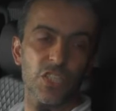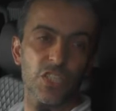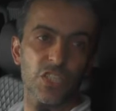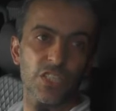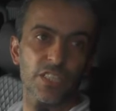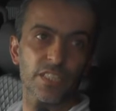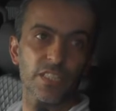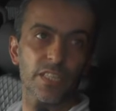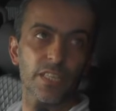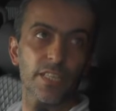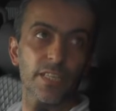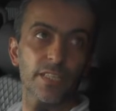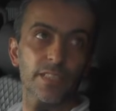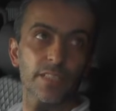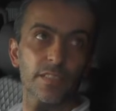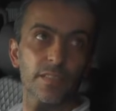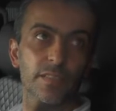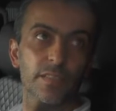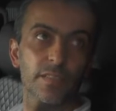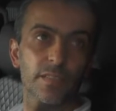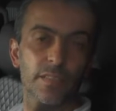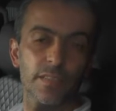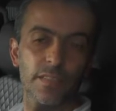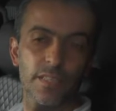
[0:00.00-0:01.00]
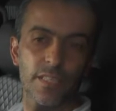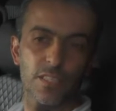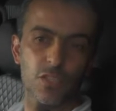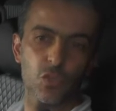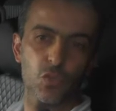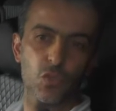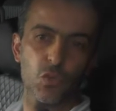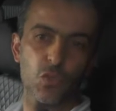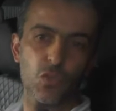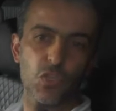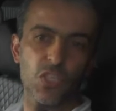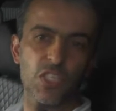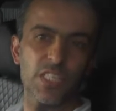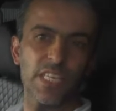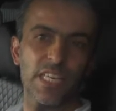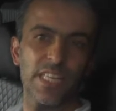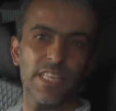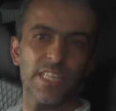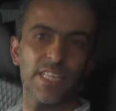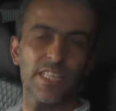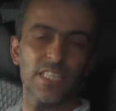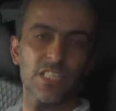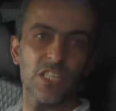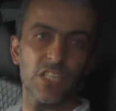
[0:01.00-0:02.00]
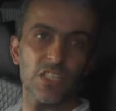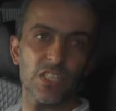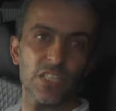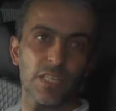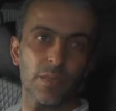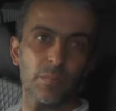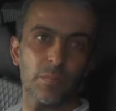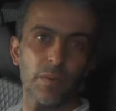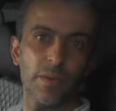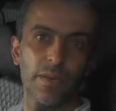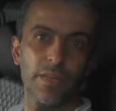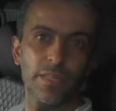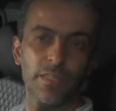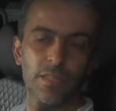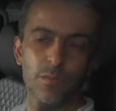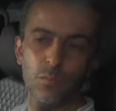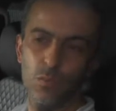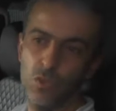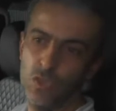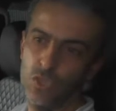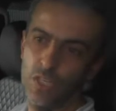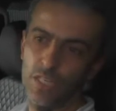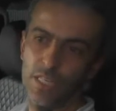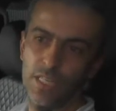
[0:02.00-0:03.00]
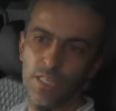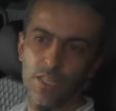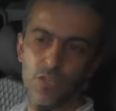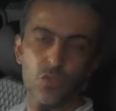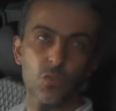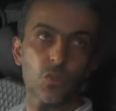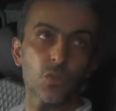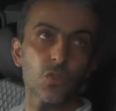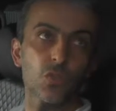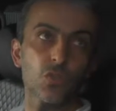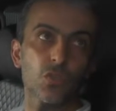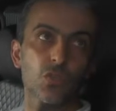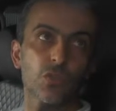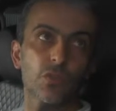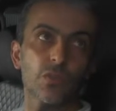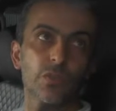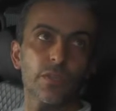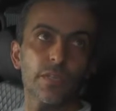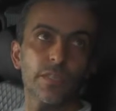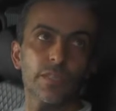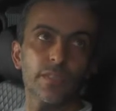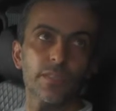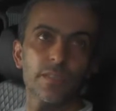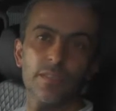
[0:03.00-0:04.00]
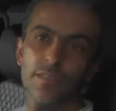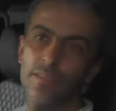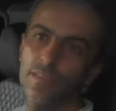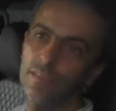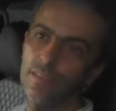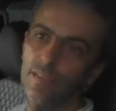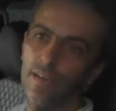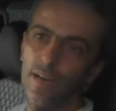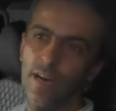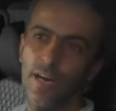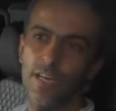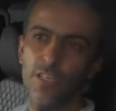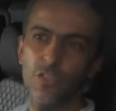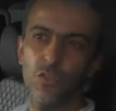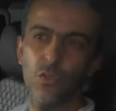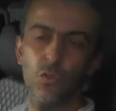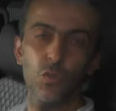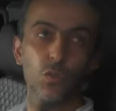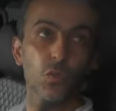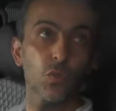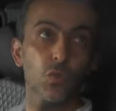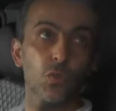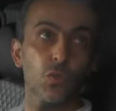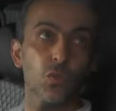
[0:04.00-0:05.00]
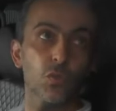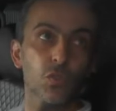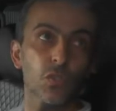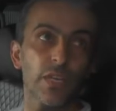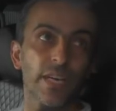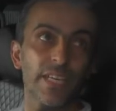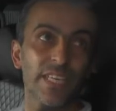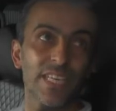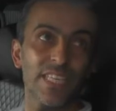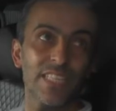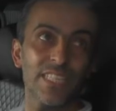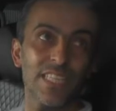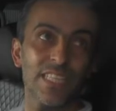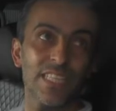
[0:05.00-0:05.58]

şaşırdılar. Nasıl söğüşeceklerini şaşırdılar milleti. Bu şekilde söğüşlüyorlar. Hayırlı uğurlu olsun hak